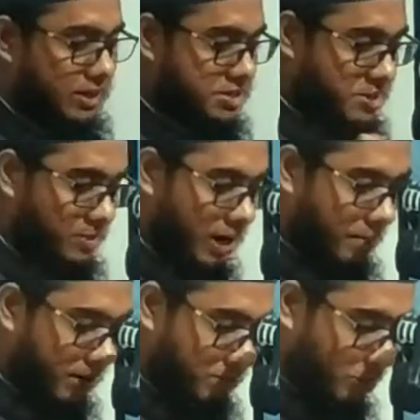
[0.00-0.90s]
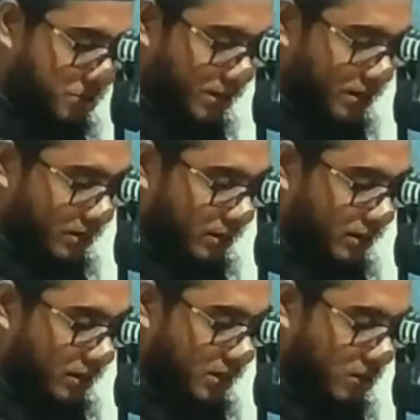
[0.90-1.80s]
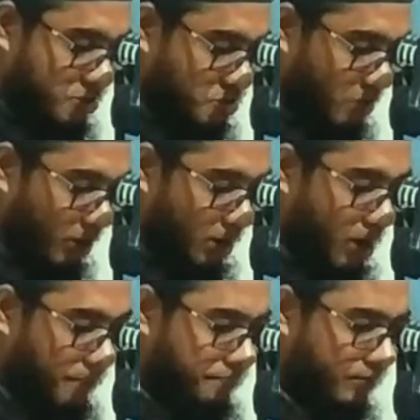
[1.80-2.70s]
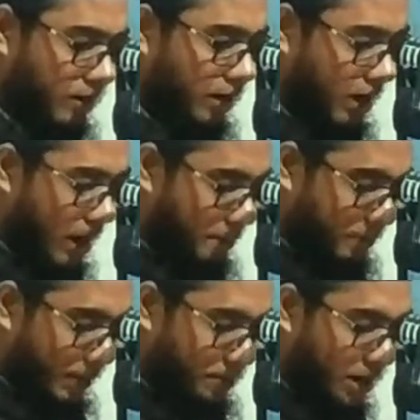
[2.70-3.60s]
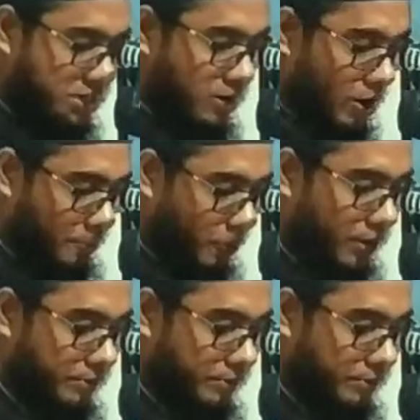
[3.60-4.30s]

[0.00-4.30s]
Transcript: জিবরিল আমিন বলছেন ইয়ার রসুল আল্লাহ আপনি মারা যাওয়ার পরে